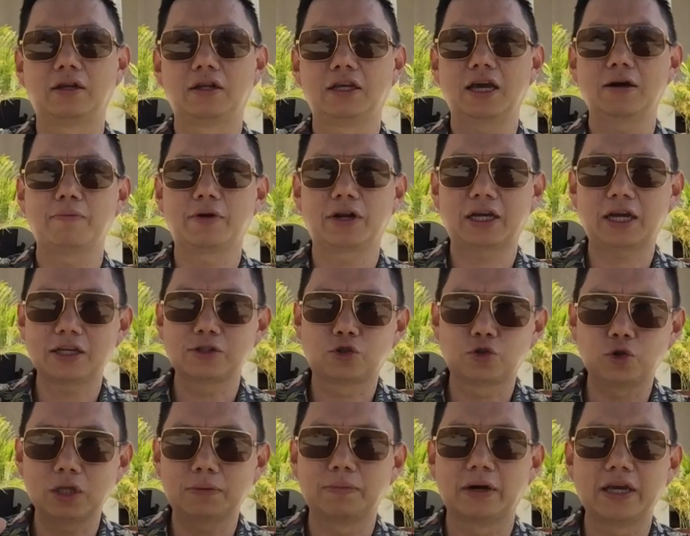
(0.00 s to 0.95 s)
Ya, mereka akan
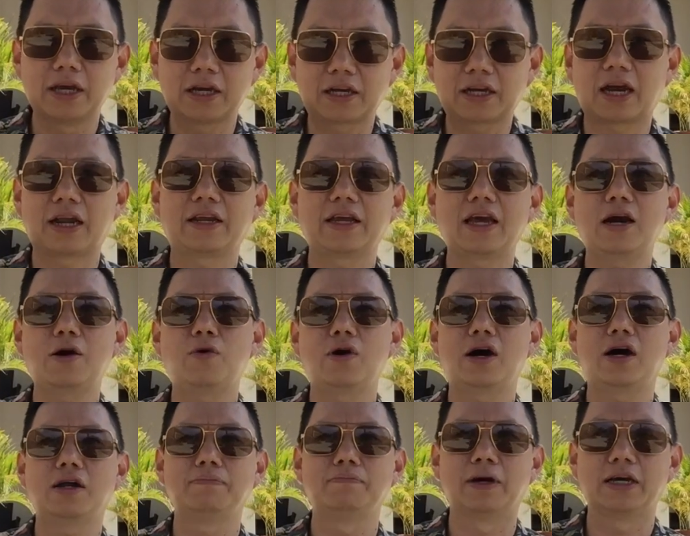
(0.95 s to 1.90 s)
sulit bayar
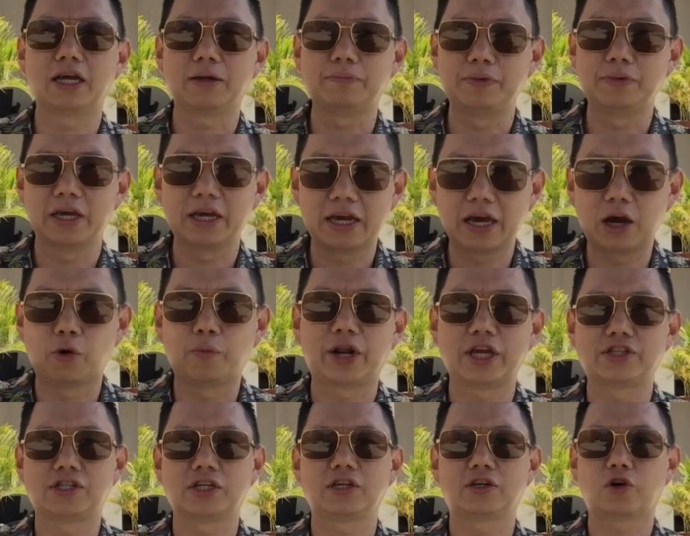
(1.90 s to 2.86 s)
karyawan, bayar biaya
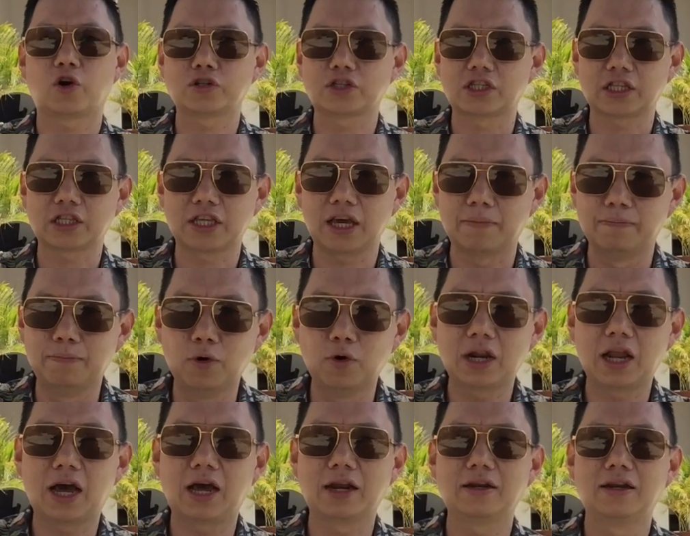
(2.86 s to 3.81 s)
operation cost setiap
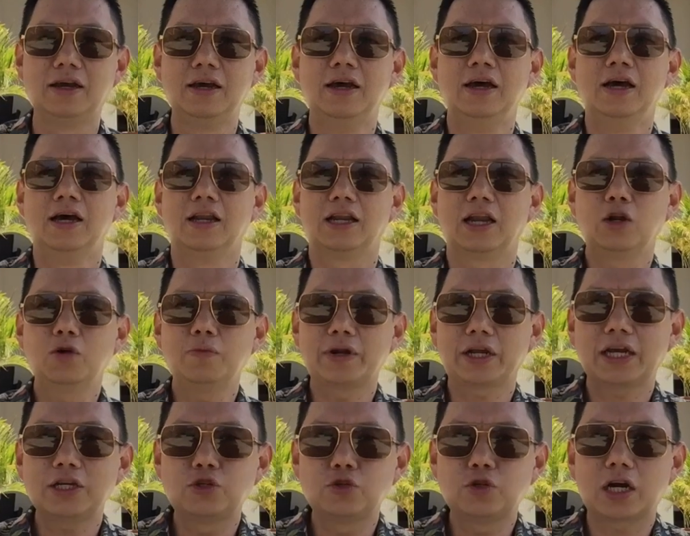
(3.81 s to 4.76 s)
bulan. Lalu
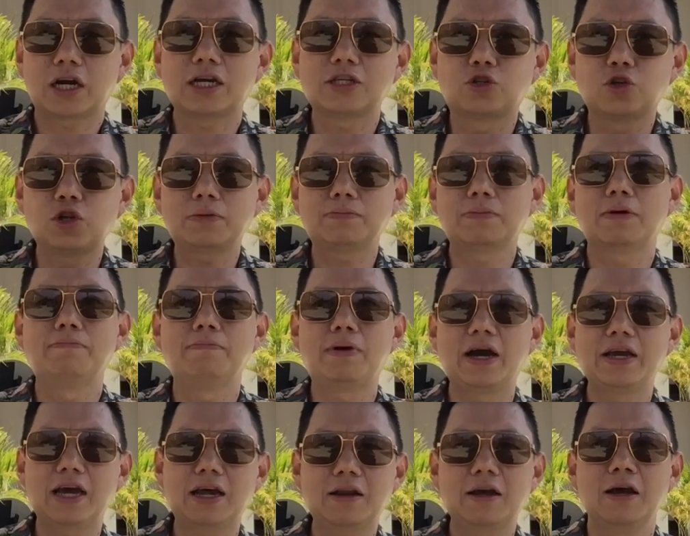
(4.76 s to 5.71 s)
mereka juga akan sulit
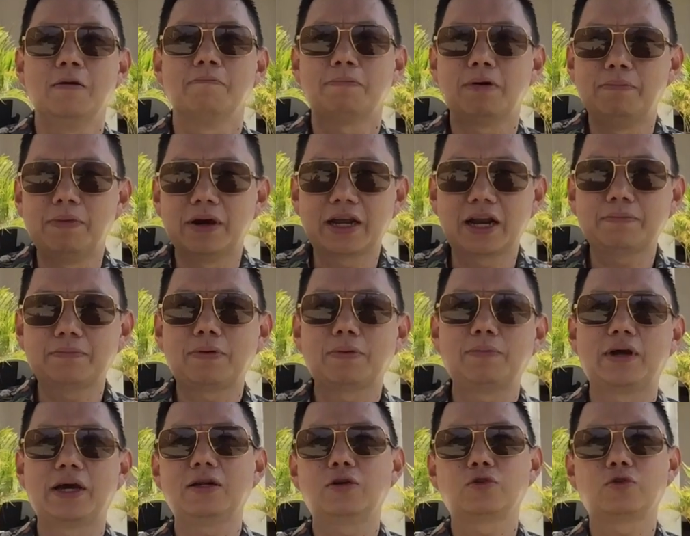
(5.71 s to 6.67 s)
membayar
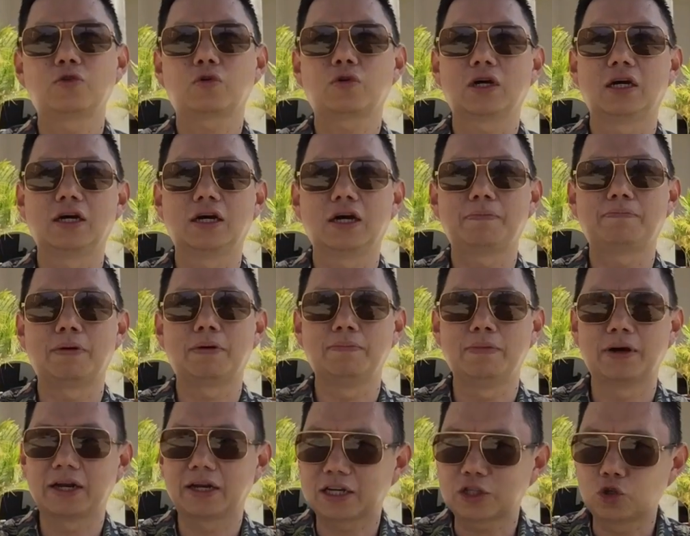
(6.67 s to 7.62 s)
pembayaran-pembayaran untuk uh,
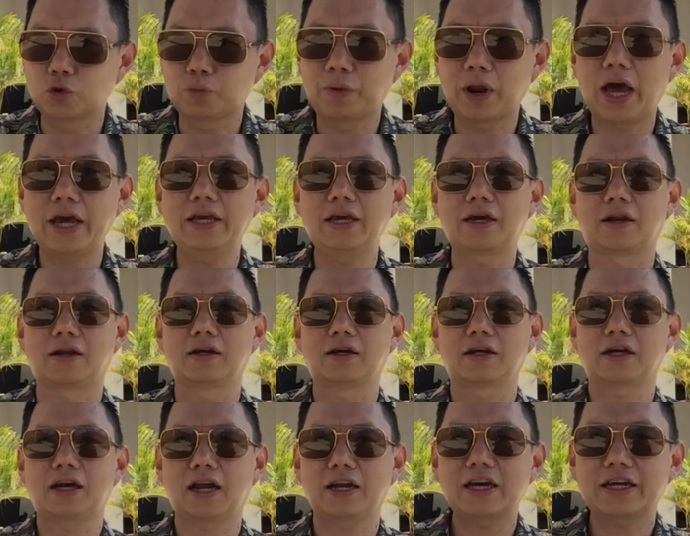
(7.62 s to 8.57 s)
pembayaran ke supplier
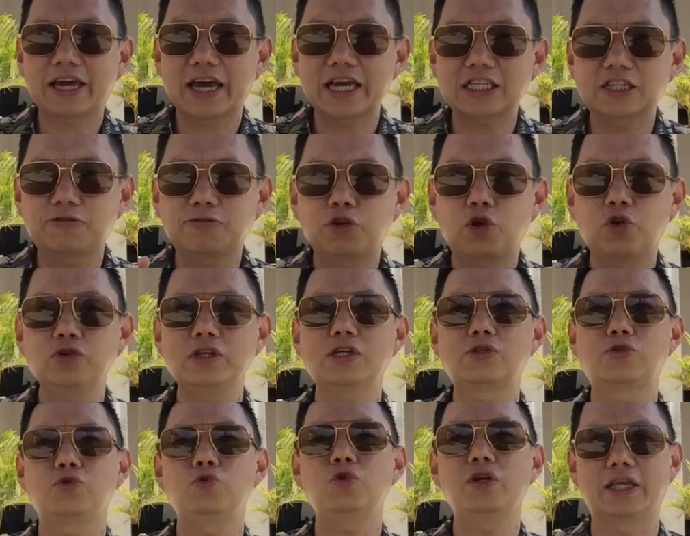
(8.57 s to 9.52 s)
karena cash flow-nya
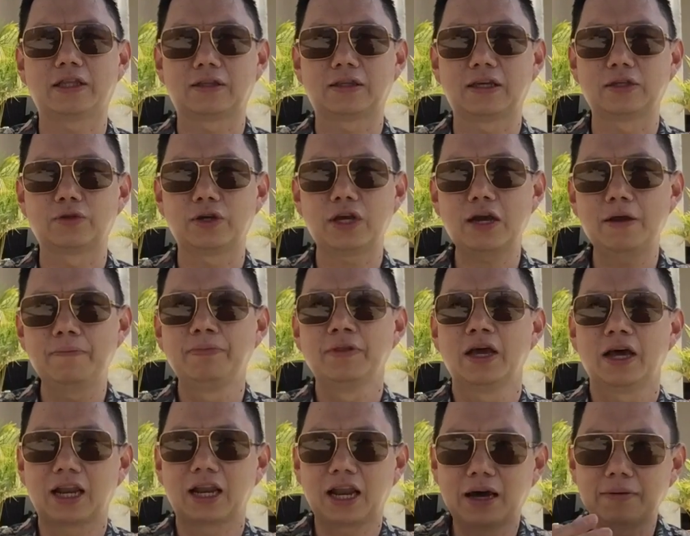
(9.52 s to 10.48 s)
sulit gitu ya.
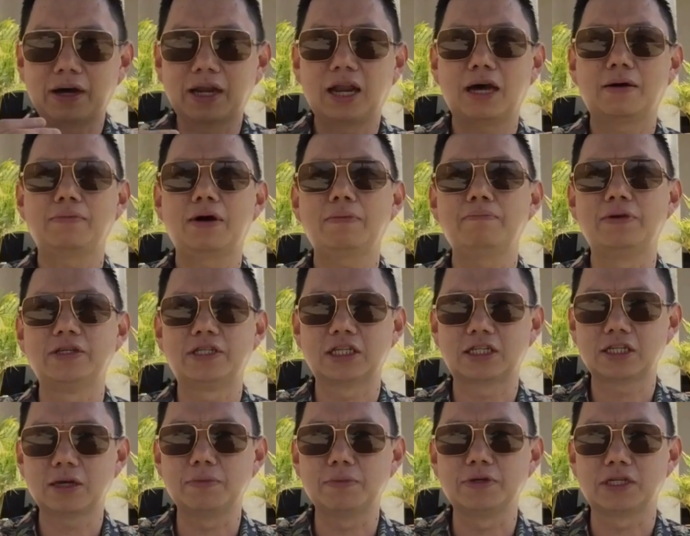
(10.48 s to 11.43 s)
Lama-lama
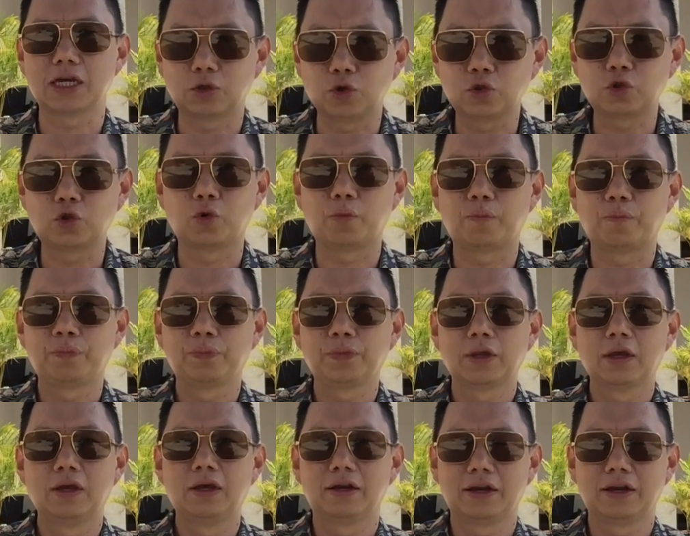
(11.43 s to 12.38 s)
bisnisnya bisa tutup.
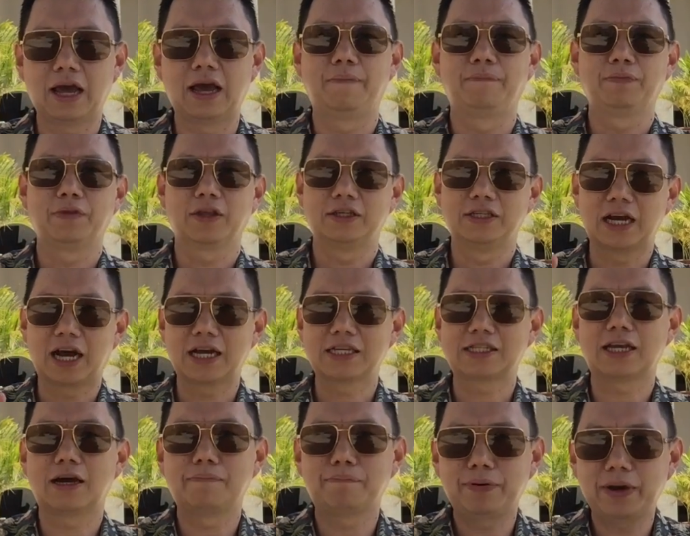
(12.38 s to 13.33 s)
Nah, jangan
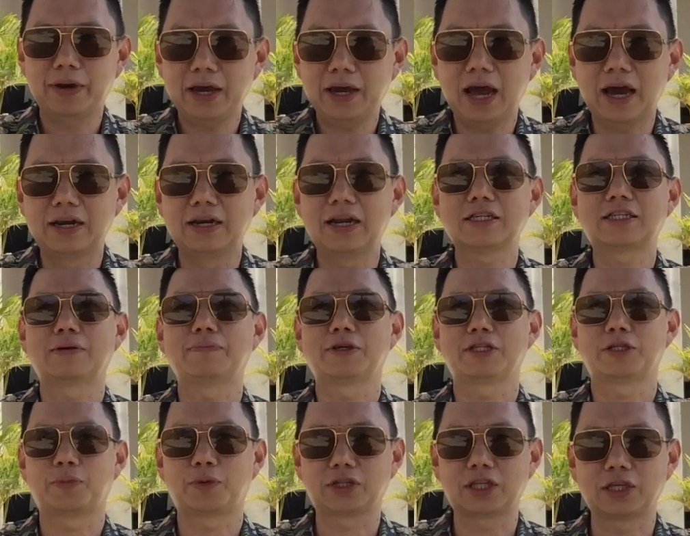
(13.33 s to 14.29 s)
sampai Anda
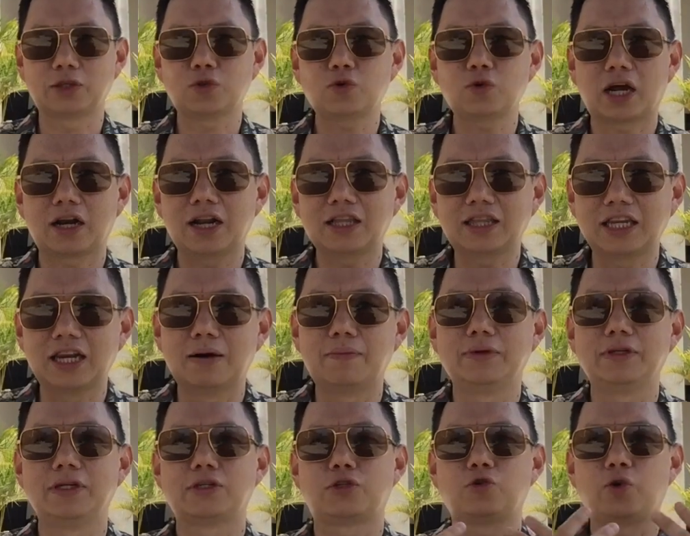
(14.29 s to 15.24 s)
sampai seperti itu karena tidak
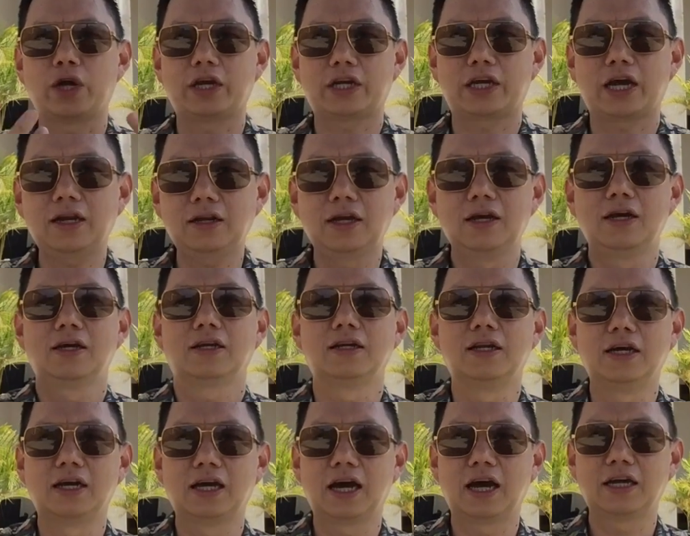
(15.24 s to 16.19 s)
menyesuaikan
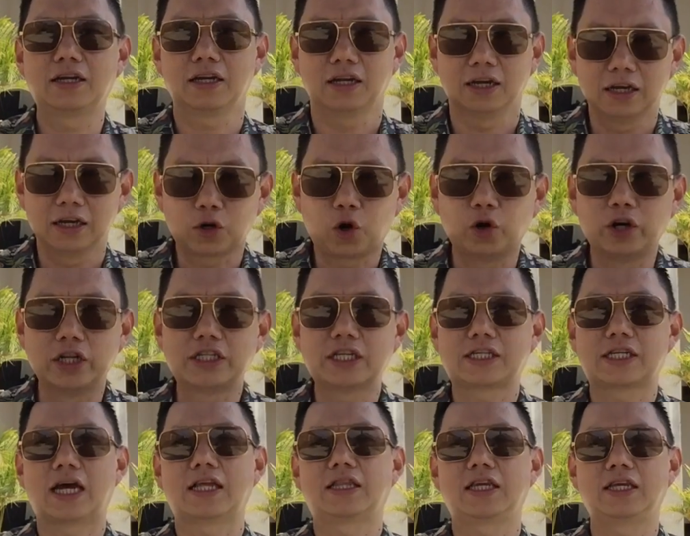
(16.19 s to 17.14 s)
dengan kondisi
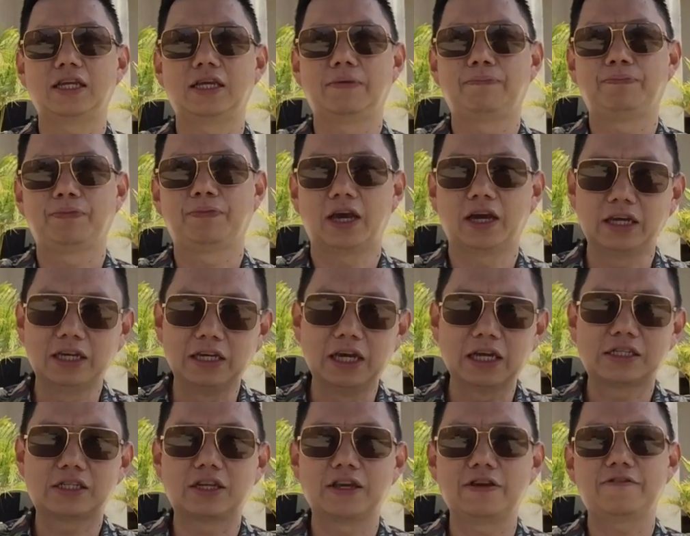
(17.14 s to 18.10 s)
saat ini, ya
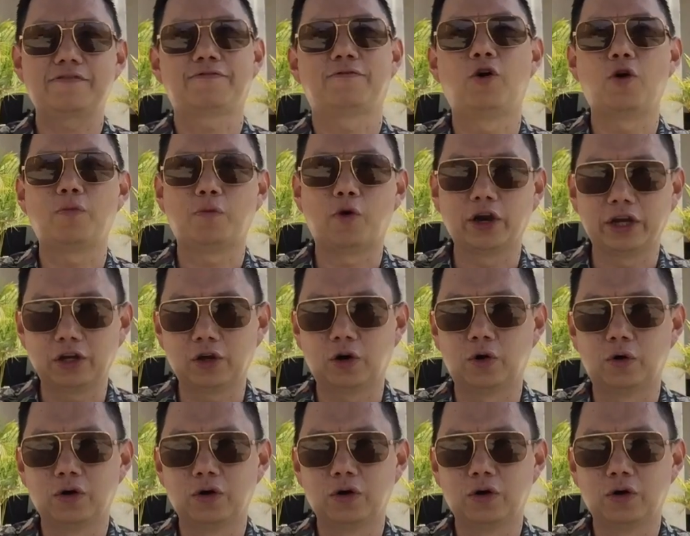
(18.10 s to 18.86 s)
industri 4.0.